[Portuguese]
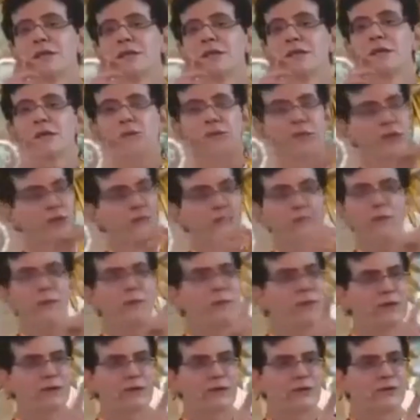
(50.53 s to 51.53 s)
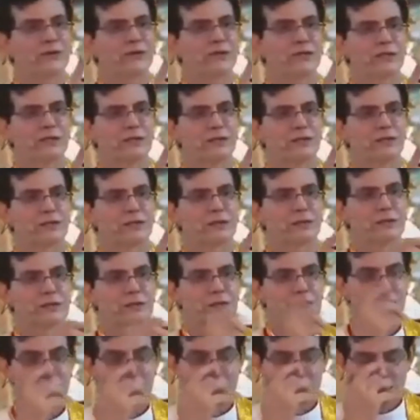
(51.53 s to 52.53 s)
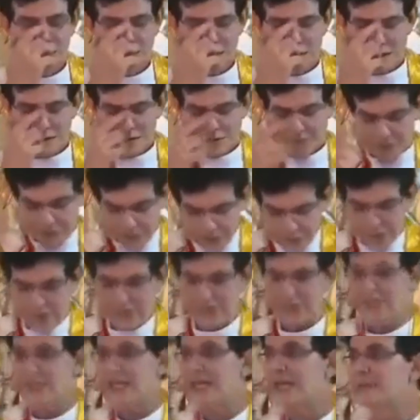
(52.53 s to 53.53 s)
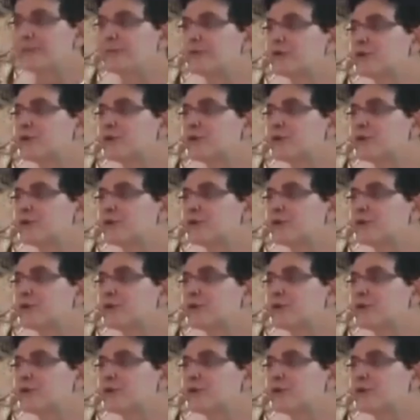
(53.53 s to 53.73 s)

Em nenhum momento eu fiz isso. Quero rezar por